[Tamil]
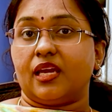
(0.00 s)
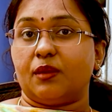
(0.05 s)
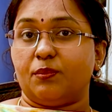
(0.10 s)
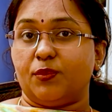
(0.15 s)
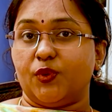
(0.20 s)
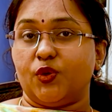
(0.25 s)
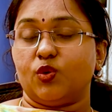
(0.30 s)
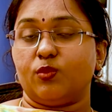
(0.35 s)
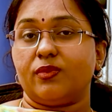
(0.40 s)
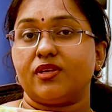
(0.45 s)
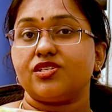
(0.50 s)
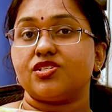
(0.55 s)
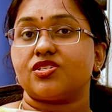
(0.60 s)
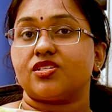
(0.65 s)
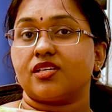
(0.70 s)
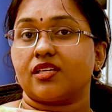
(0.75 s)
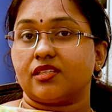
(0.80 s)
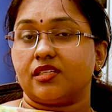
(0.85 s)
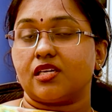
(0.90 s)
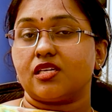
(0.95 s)
எப்பயுமே
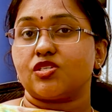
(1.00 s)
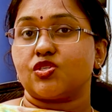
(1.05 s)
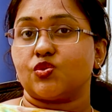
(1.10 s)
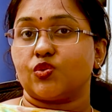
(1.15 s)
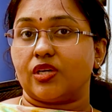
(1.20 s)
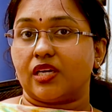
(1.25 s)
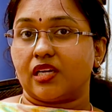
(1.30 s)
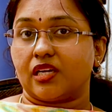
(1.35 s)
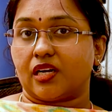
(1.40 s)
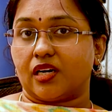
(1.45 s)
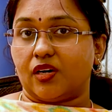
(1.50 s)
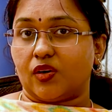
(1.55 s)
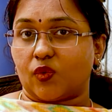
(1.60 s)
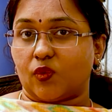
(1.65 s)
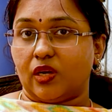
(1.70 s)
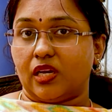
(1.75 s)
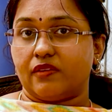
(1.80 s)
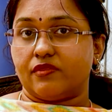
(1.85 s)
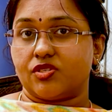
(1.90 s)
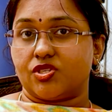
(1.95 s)
ஸ்ட்ரிக்டாக சுகர்
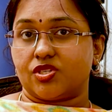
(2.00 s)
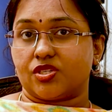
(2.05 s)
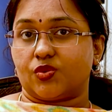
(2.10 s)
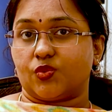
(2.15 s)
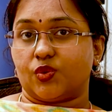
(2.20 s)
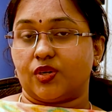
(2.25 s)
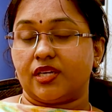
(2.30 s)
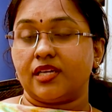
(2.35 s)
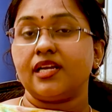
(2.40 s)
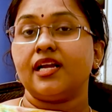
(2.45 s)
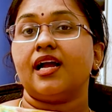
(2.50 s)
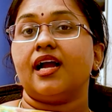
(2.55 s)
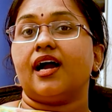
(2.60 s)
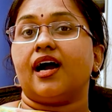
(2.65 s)
கண்ட்ரோலில் வச்சுக்கோங்க